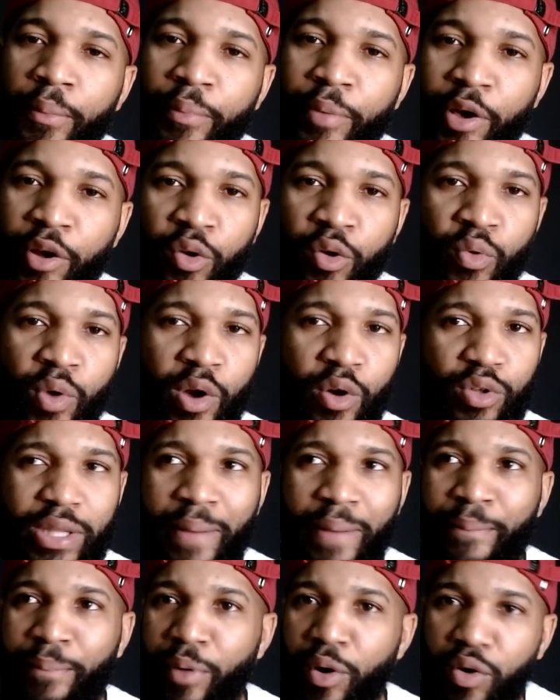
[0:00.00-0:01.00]
pero luego
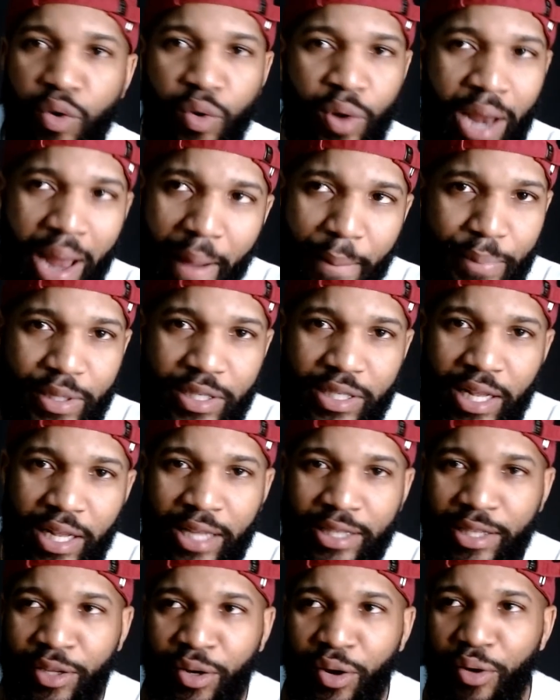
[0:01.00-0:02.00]
tampoco Lápiz
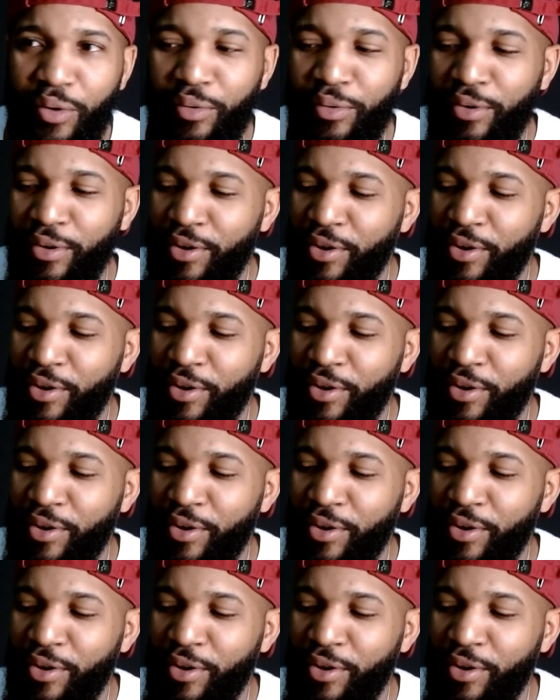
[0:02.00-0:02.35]
la tiró.